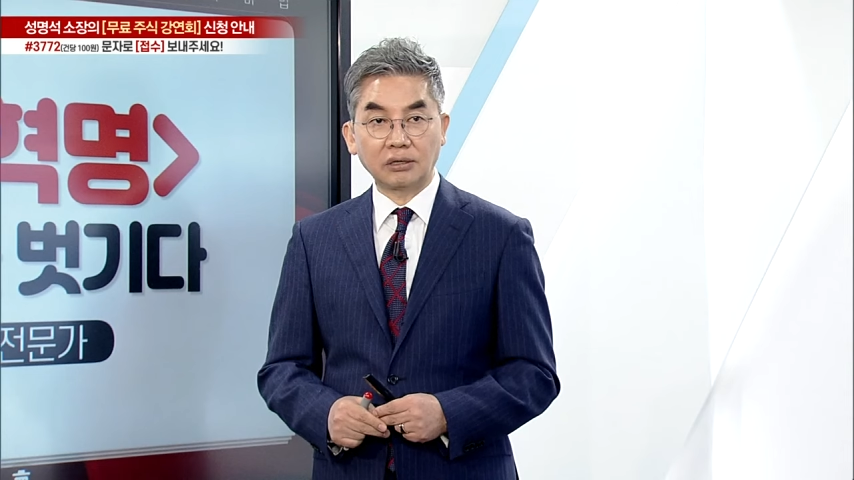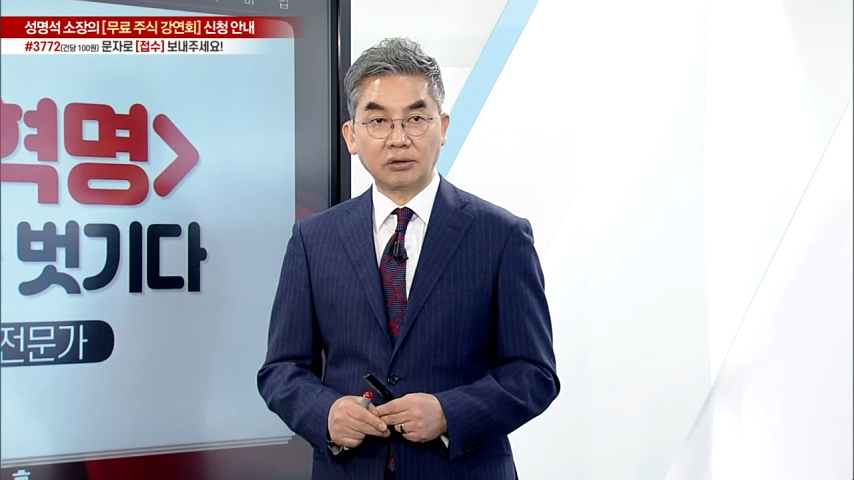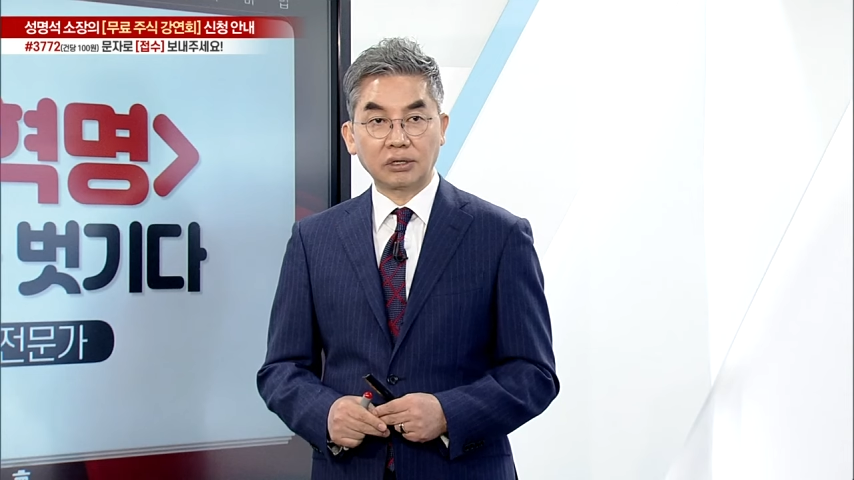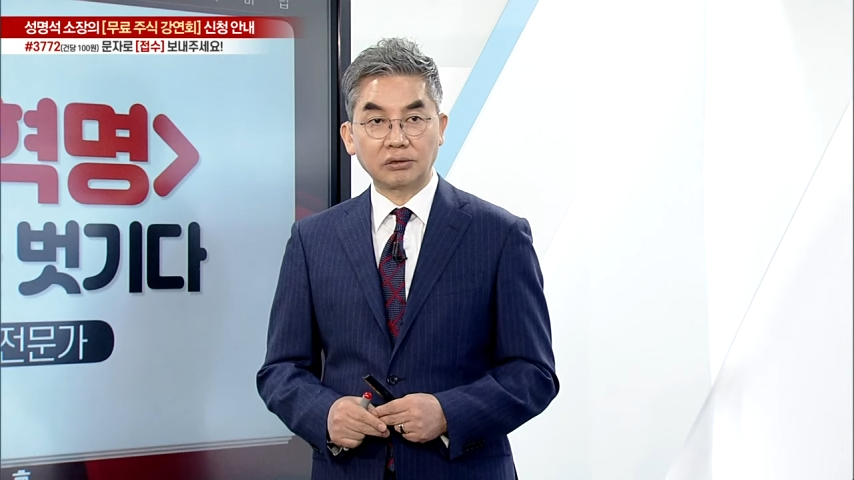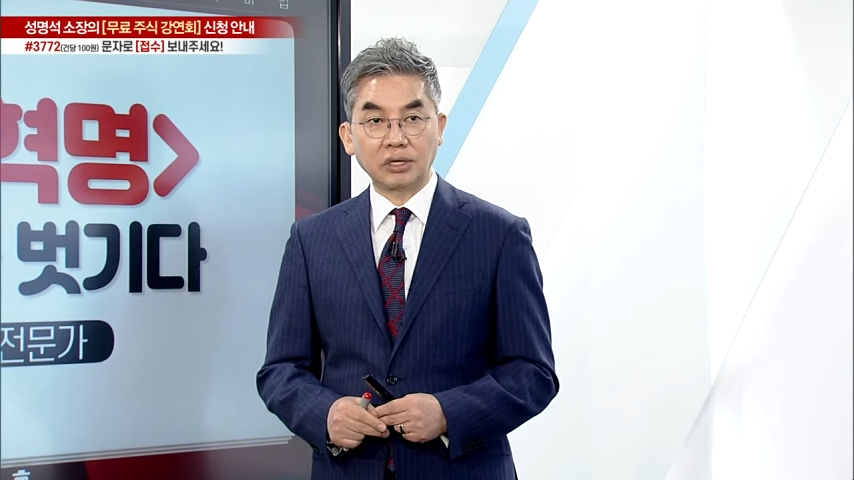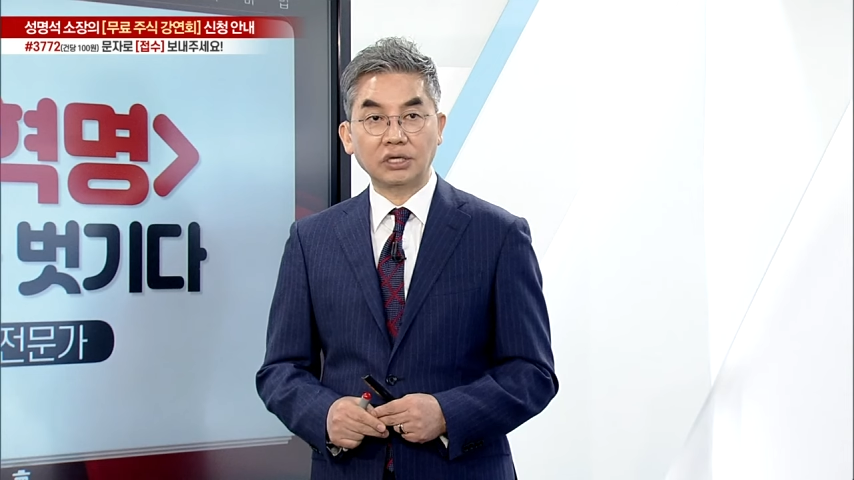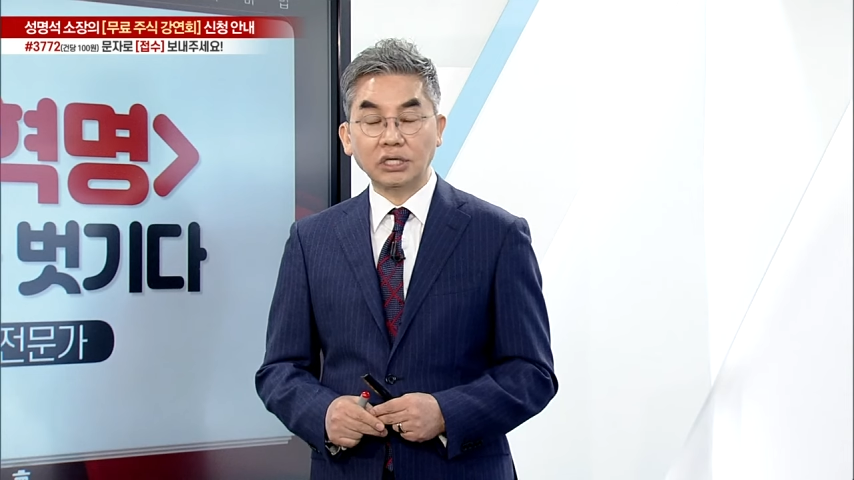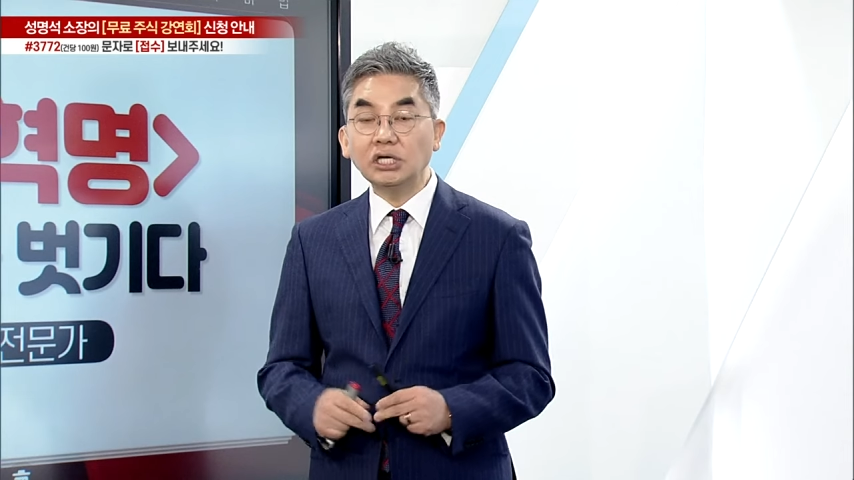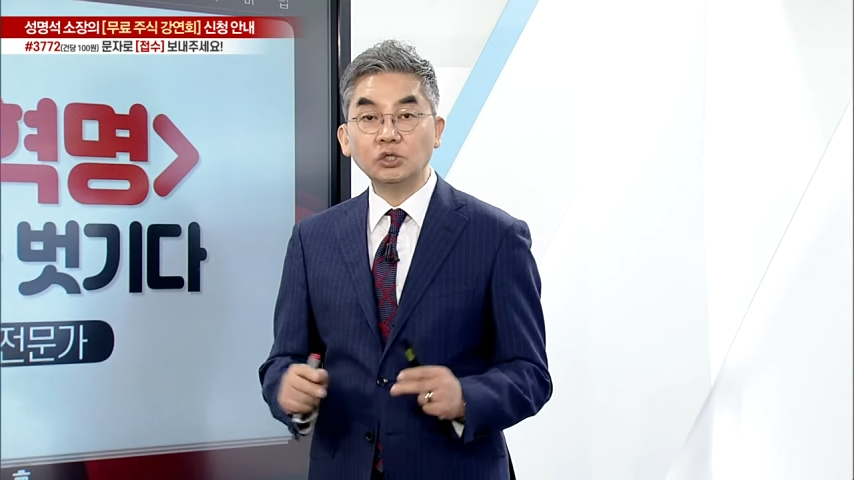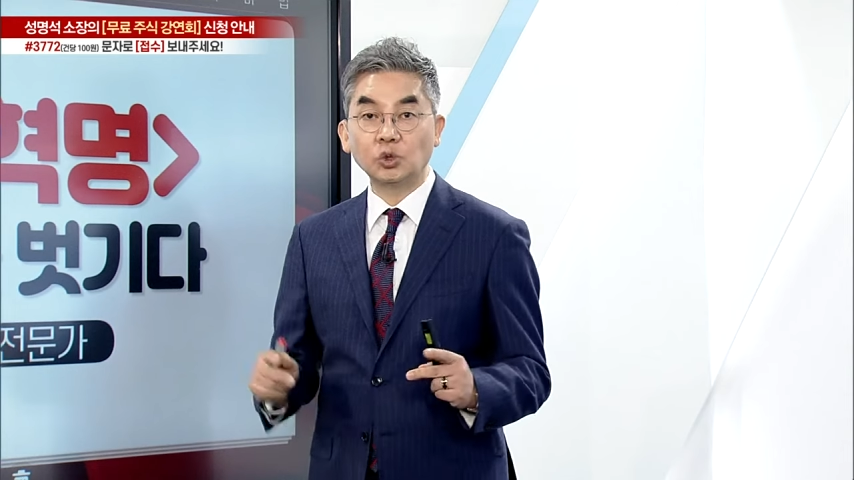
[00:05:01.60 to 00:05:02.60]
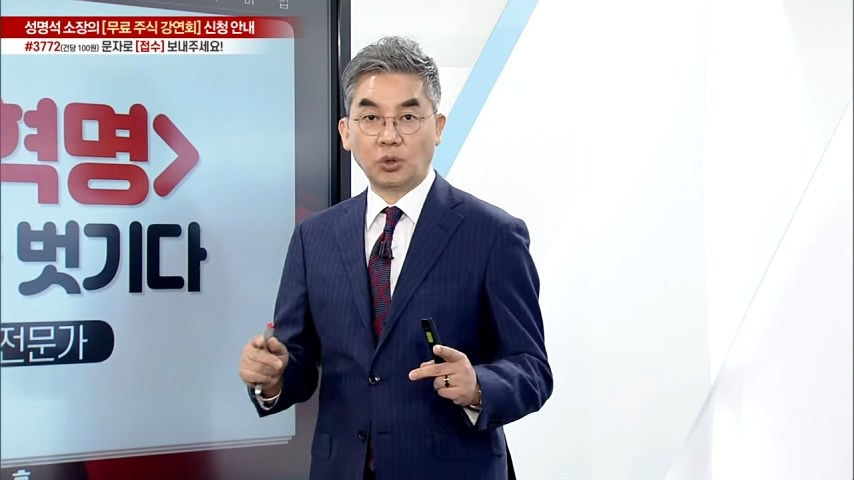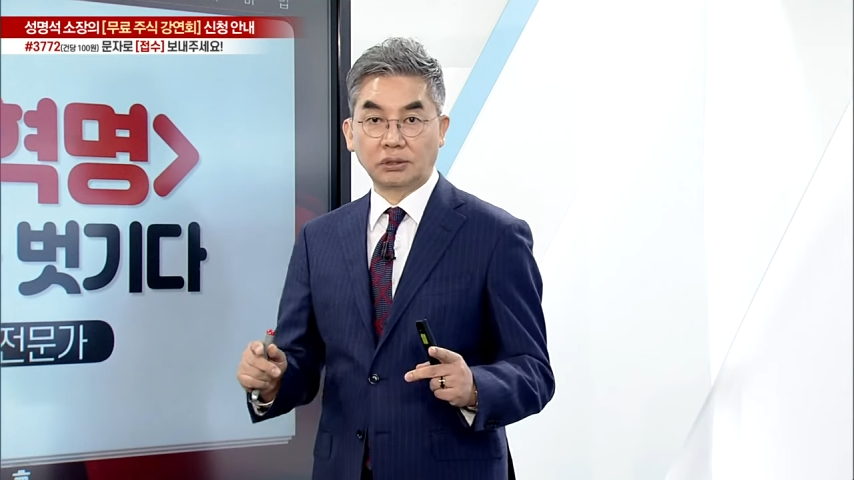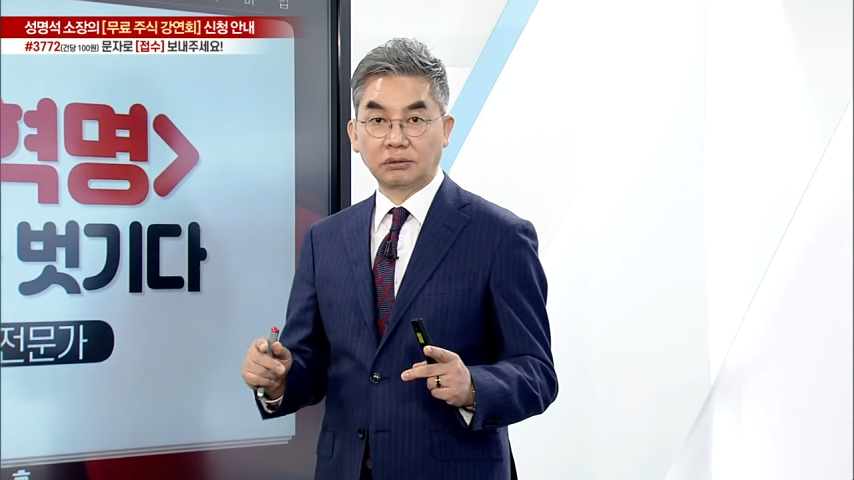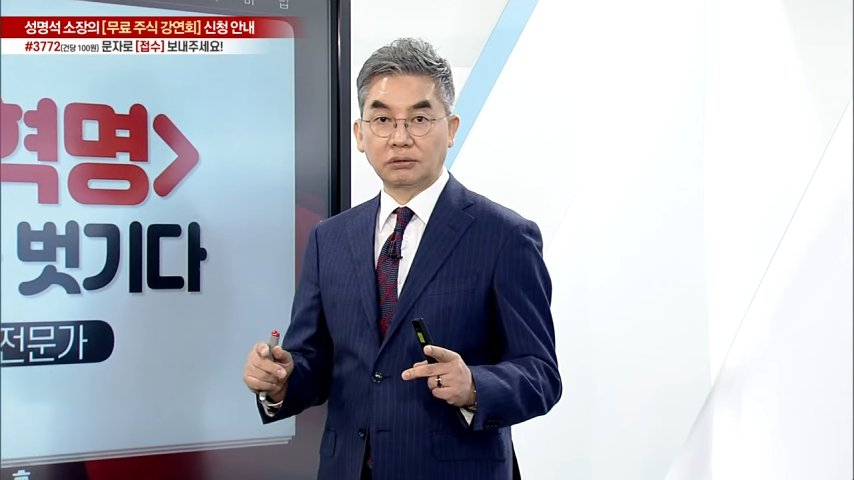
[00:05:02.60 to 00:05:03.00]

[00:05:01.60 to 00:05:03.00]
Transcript: 거라고 그래요. 1조 원.